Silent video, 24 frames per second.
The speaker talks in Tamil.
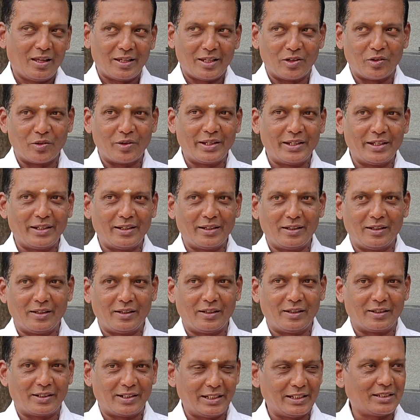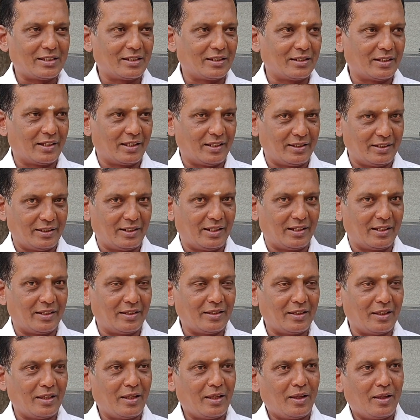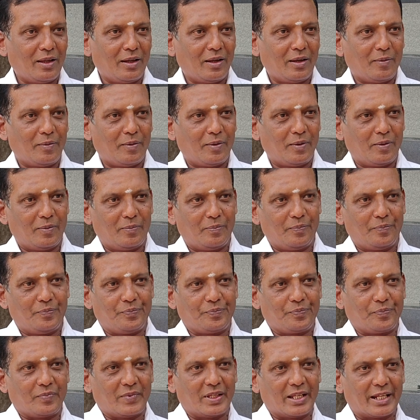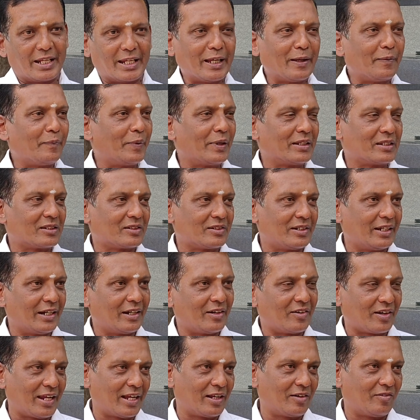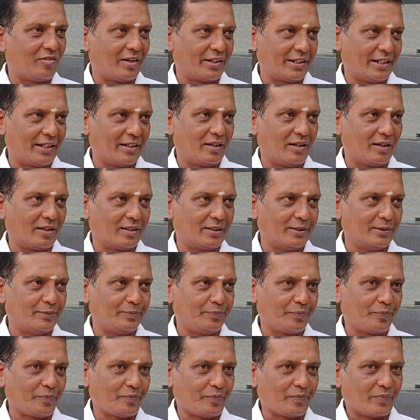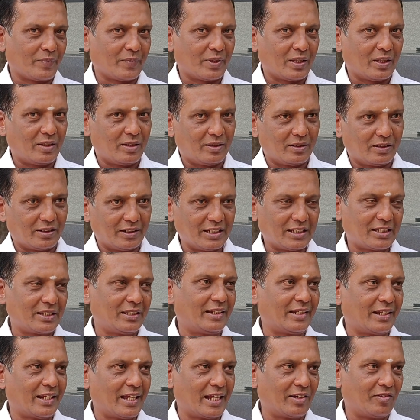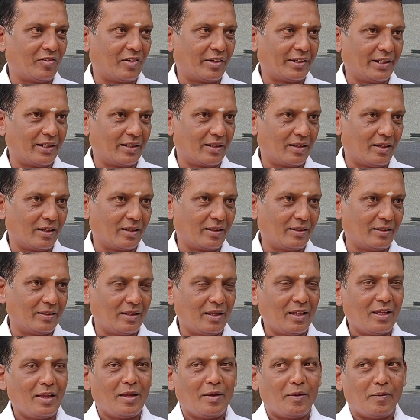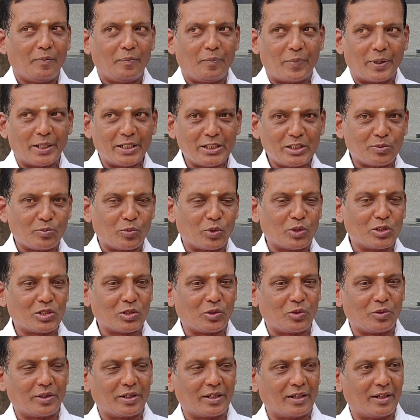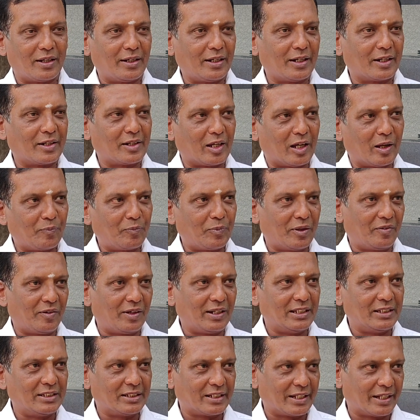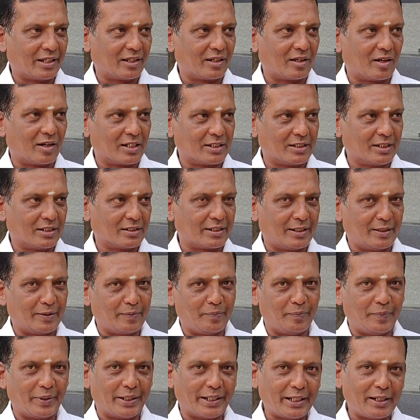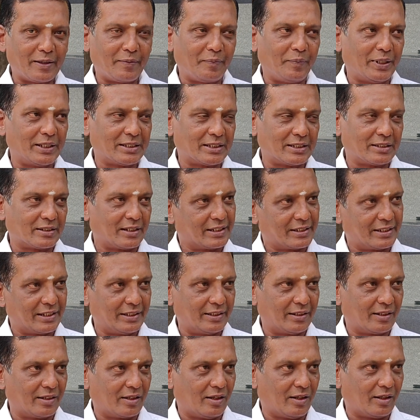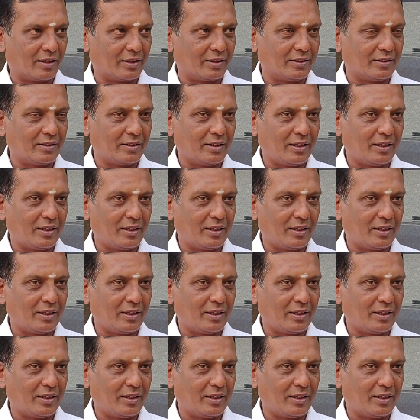என்னுடைய டீச்சிங் இதில் நிறைய பேர் ஸ்டேட் ரேங்க் வாங்கியிருக்காங்க டிஸ்ட்ரிக்ட் ரேங்க் வாங்கியிருக்காங்க படித்து உடனே நல்ல டாப் லெவல் இன்ஜினியரிங் காலேஜஸில் மெரிட் பேசிஸில் சேர்ந்துருக்காங்க